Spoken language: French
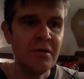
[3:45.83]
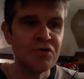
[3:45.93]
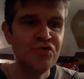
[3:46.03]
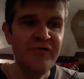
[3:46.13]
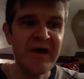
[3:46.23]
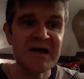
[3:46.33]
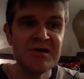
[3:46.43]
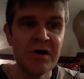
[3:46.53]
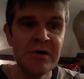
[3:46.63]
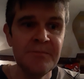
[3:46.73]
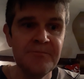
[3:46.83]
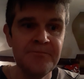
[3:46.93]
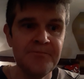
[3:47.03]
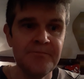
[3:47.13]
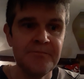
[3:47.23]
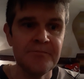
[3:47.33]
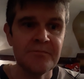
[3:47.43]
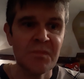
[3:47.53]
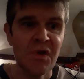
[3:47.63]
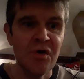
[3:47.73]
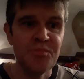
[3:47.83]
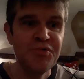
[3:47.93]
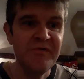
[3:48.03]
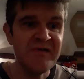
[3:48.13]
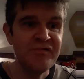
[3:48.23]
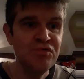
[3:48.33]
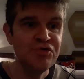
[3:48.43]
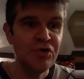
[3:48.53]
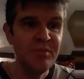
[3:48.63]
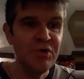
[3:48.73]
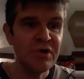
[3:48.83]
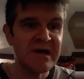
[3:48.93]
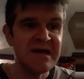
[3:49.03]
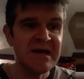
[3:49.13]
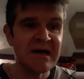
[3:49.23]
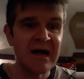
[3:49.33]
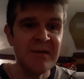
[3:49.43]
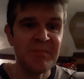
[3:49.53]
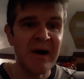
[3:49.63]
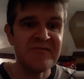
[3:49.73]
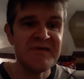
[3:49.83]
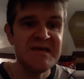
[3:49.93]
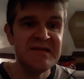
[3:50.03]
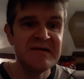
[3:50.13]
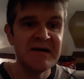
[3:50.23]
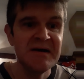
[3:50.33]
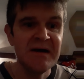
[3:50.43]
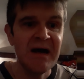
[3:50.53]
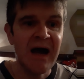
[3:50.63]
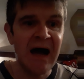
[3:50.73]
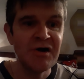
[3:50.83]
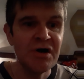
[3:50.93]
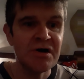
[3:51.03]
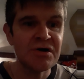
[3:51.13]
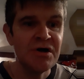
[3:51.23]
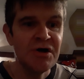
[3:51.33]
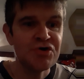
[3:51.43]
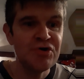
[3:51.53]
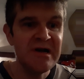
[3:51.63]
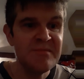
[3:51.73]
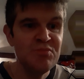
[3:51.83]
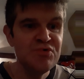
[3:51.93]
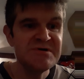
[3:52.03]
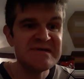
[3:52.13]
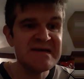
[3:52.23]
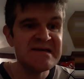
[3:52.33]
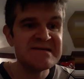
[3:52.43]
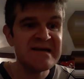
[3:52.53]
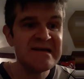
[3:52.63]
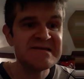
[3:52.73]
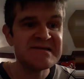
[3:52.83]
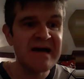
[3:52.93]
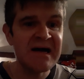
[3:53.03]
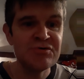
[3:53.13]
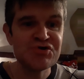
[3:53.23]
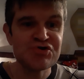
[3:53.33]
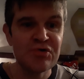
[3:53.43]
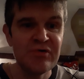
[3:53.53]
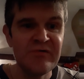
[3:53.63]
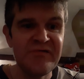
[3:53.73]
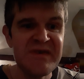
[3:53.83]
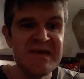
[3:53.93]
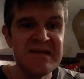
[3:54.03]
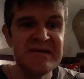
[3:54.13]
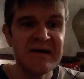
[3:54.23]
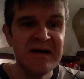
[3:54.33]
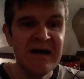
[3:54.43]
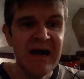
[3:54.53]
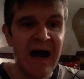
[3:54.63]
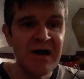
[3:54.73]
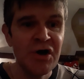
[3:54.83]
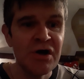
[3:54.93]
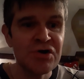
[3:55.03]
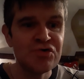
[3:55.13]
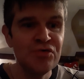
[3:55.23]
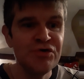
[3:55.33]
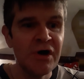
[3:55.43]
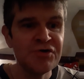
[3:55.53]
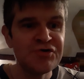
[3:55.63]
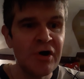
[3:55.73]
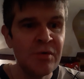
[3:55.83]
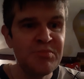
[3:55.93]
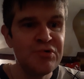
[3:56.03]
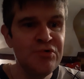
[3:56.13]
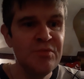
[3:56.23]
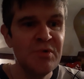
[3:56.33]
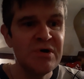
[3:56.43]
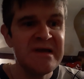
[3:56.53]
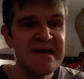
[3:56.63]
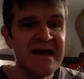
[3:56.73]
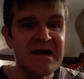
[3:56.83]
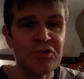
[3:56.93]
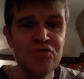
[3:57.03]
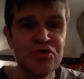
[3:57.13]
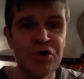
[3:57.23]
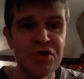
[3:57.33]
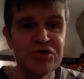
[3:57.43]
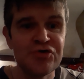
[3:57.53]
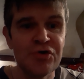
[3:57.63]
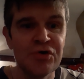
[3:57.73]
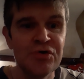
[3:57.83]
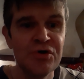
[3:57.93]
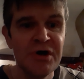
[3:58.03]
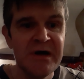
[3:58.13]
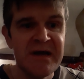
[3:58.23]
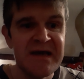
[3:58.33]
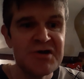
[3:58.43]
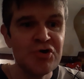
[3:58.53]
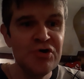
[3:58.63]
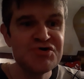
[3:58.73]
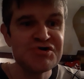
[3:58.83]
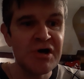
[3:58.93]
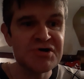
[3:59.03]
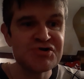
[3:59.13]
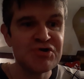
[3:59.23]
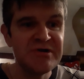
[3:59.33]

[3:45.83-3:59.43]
Gouvernant, pouvez-vous demeurer impavide alors que les musées et les salles sont vides, alors qu'on n'entend plus Molière ou Cocteau, et que le sort se